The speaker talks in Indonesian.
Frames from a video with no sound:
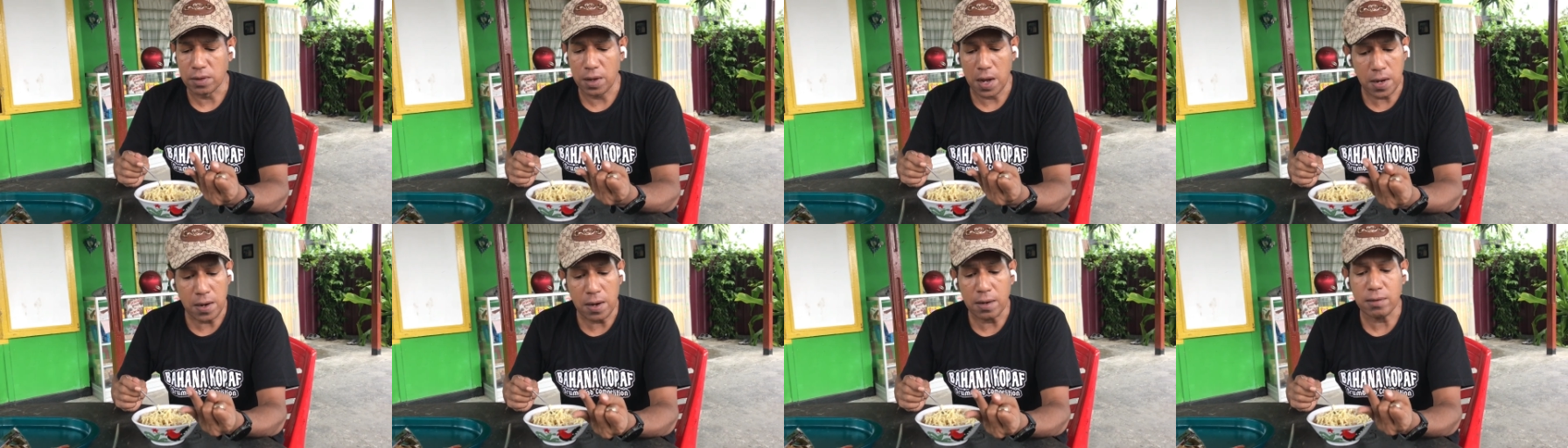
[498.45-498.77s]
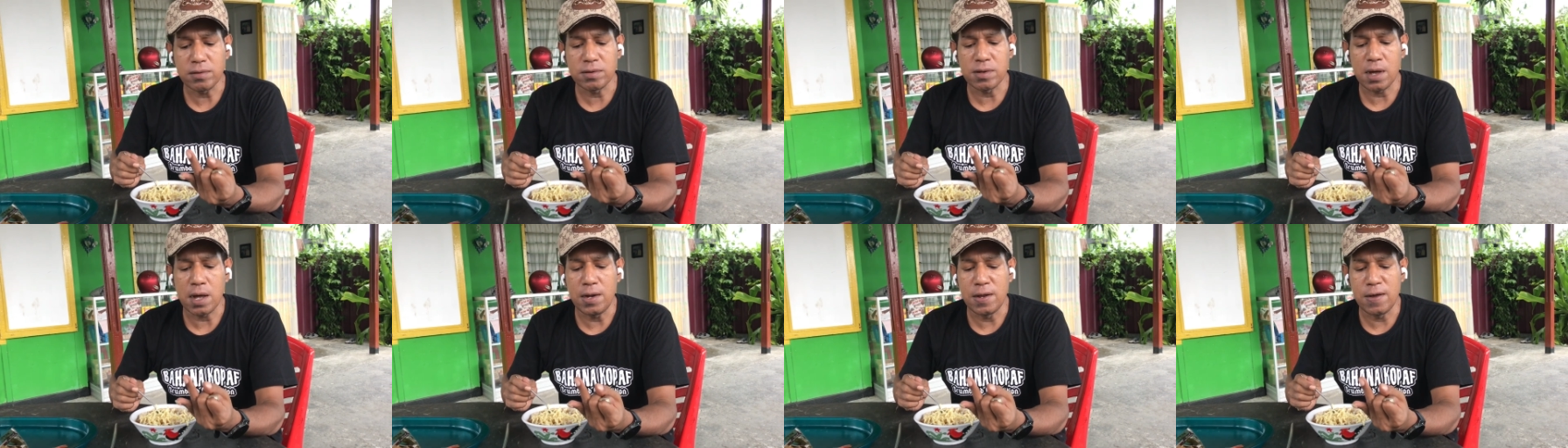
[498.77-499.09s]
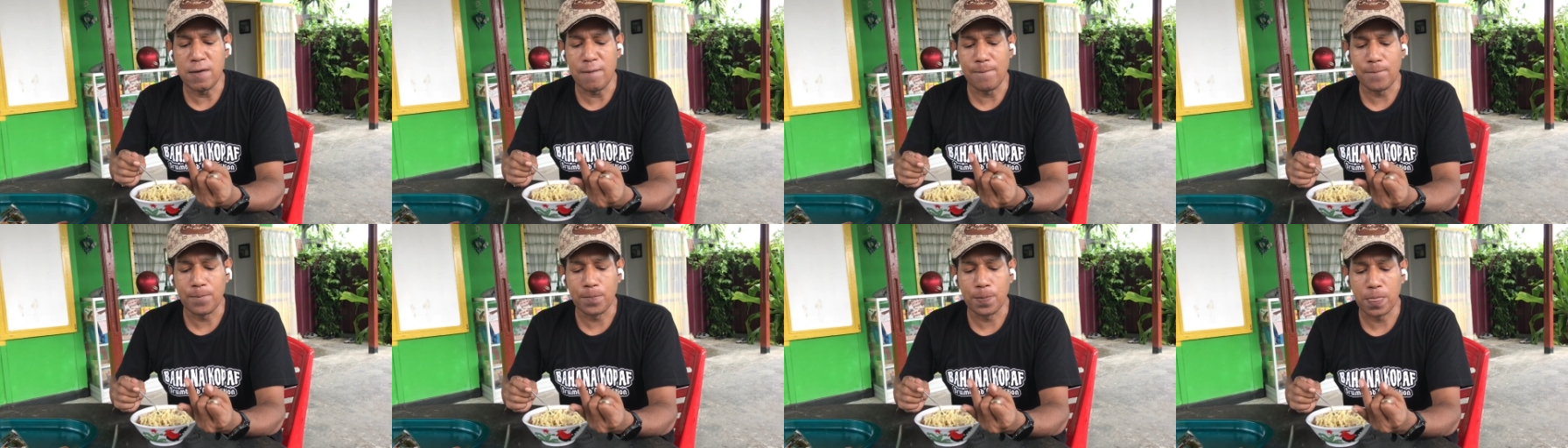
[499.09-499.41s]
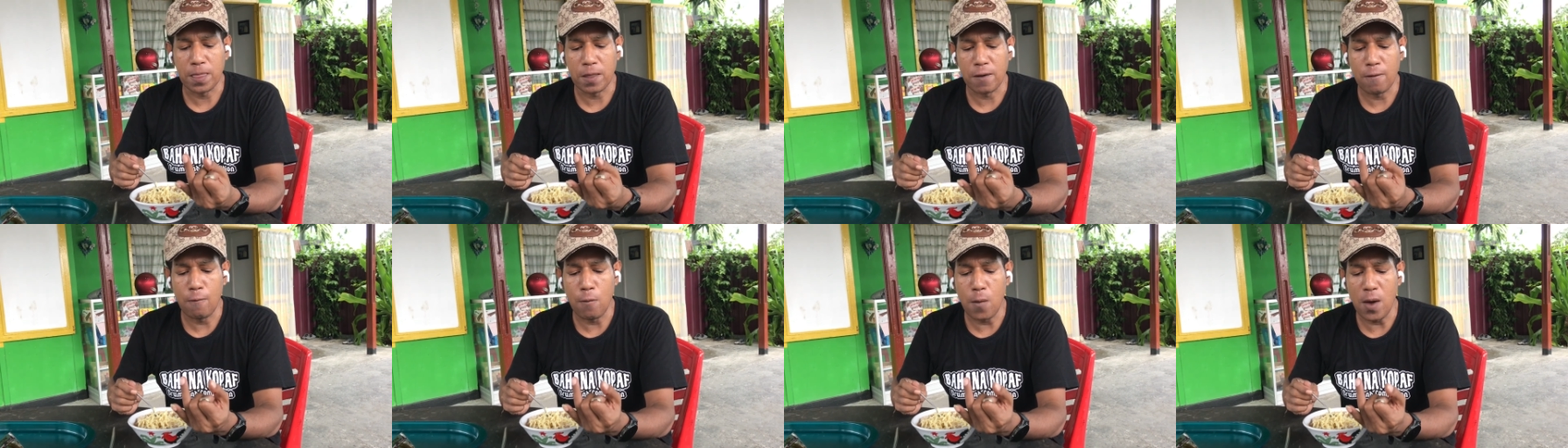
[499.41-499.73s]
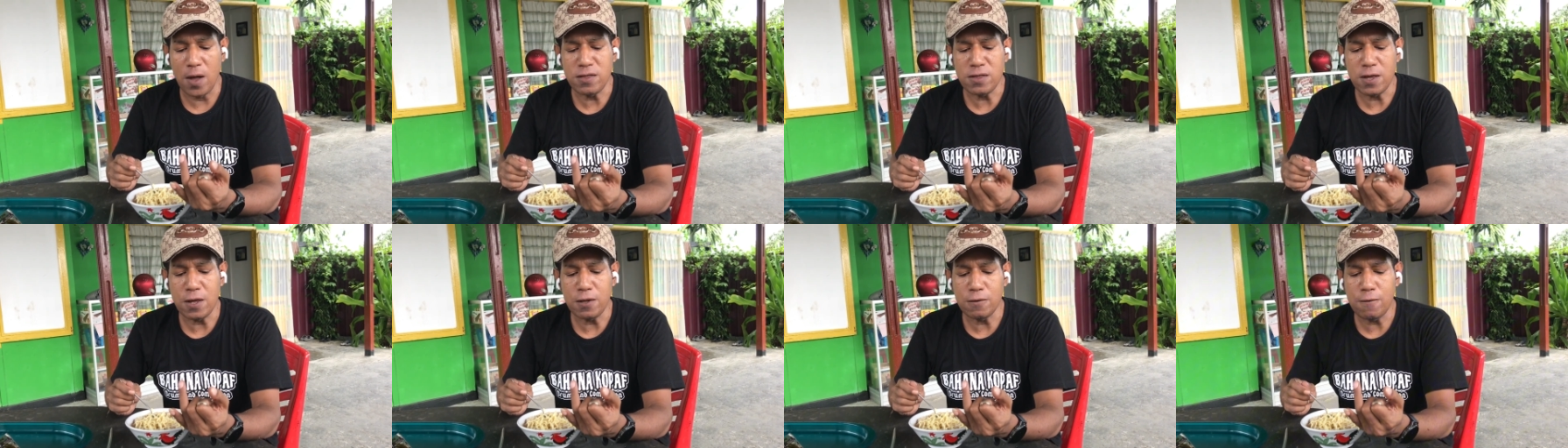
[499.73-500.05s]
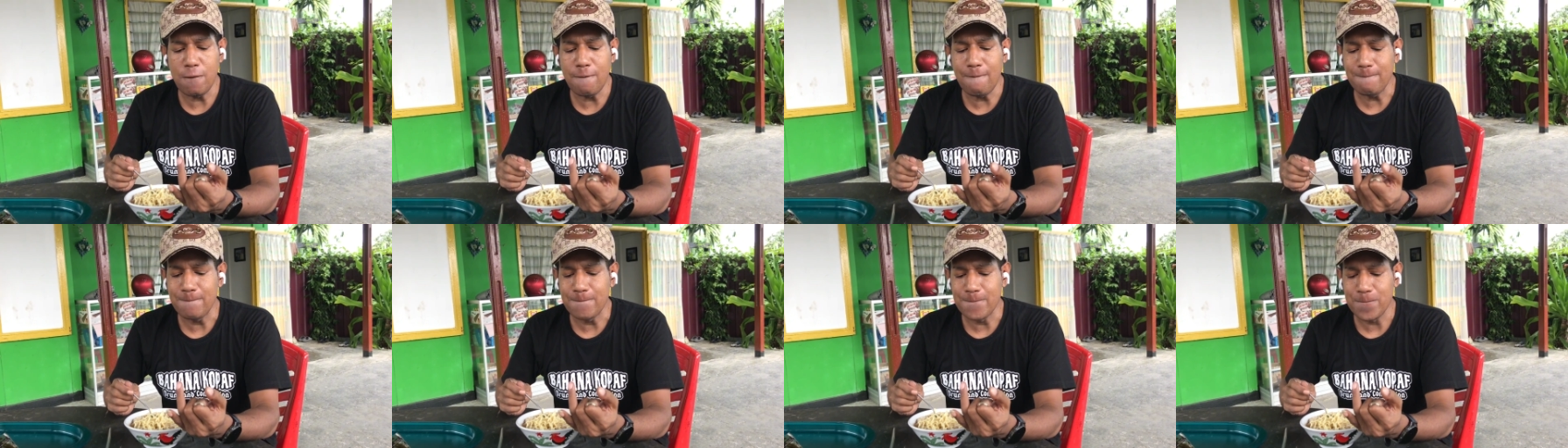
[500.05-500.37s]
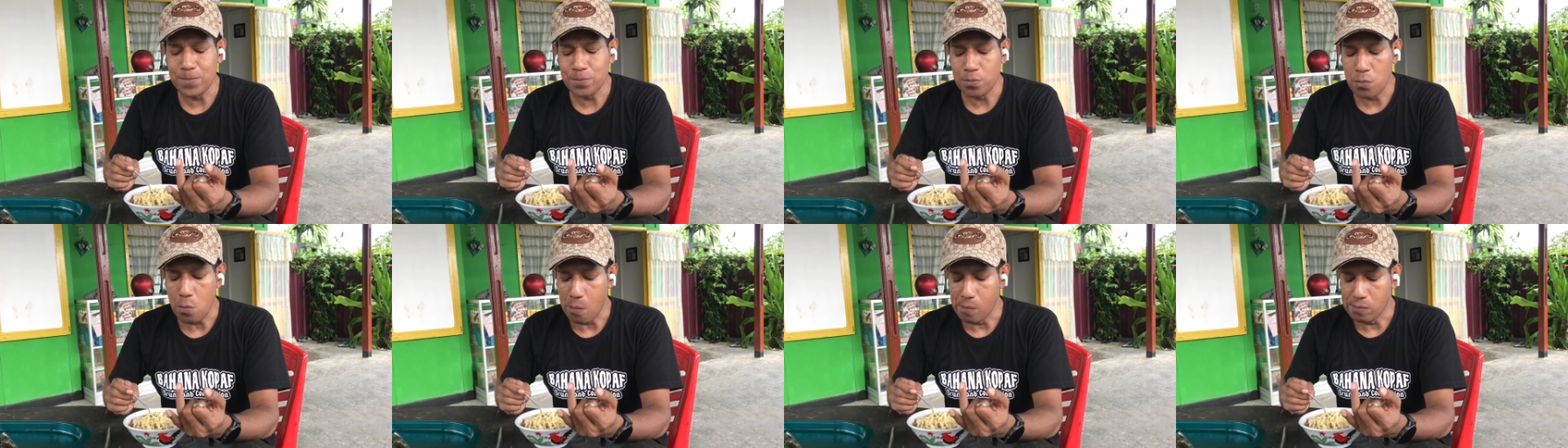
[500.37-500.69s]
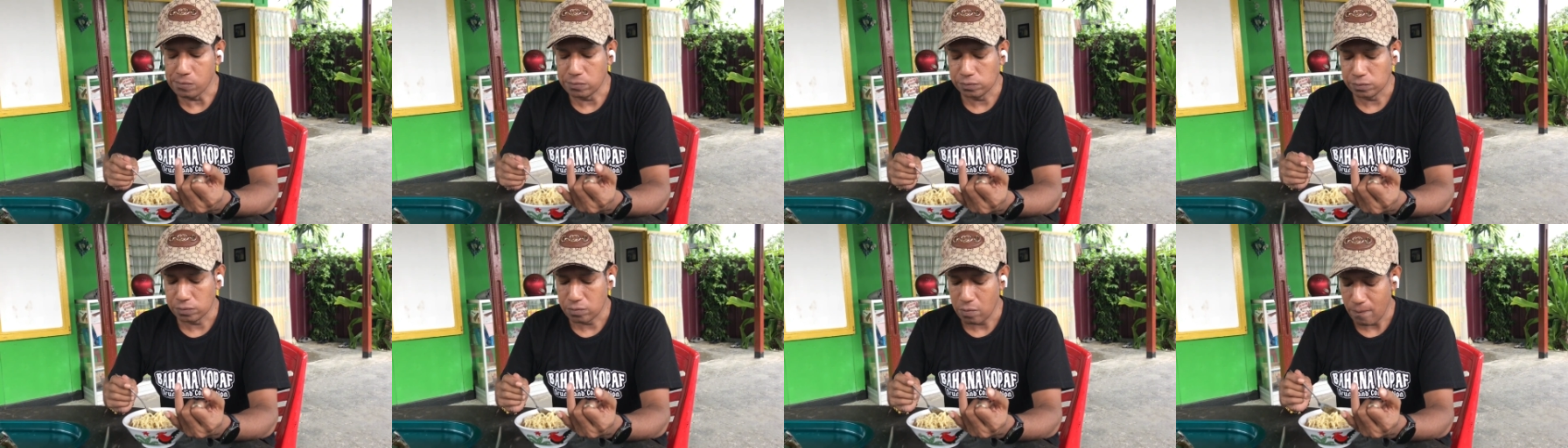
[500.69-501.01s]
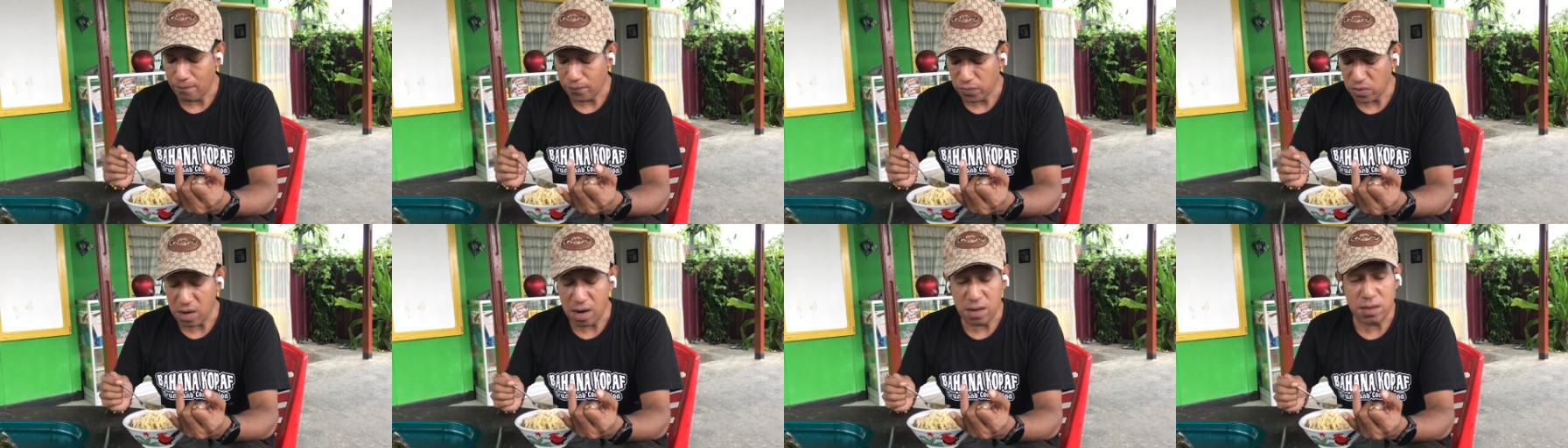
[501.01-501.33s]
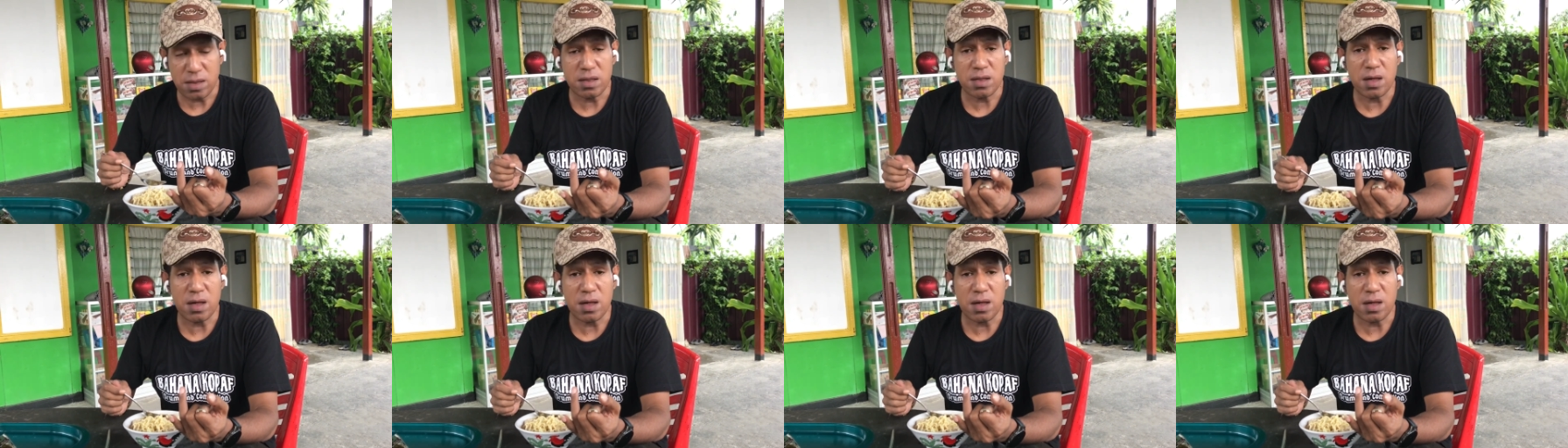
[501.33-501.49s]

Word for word: enak sekali kuahnya itu terasa